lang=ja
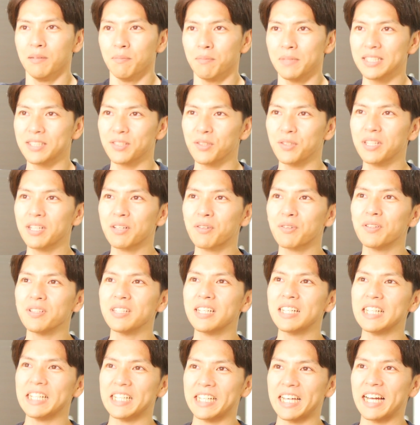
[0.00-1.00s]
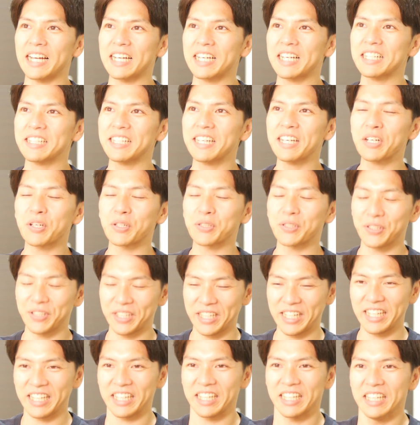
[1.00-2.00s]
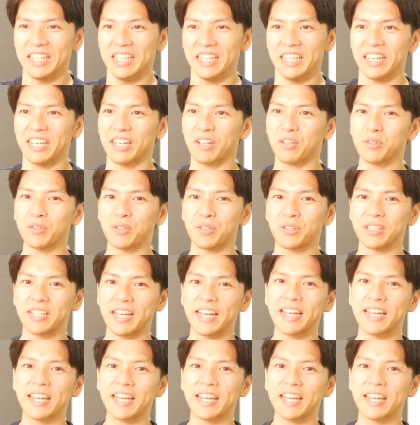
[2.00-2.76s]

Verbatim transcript: まあそんなこんなでね、ありがたいことに、えー、この